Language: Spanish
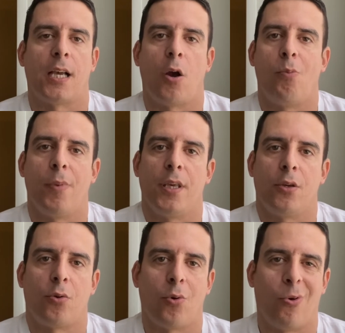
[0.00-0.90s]
a un
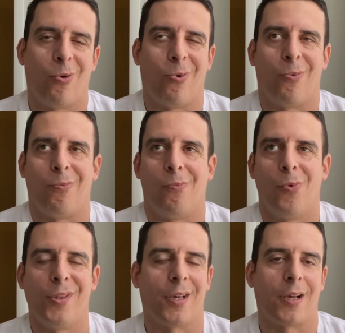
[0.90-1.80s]
México
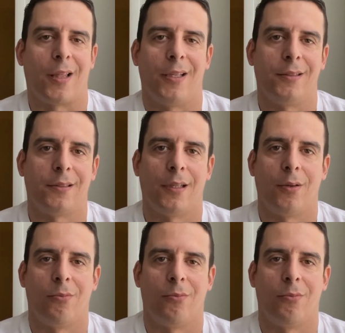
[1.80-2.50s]
muy decadente,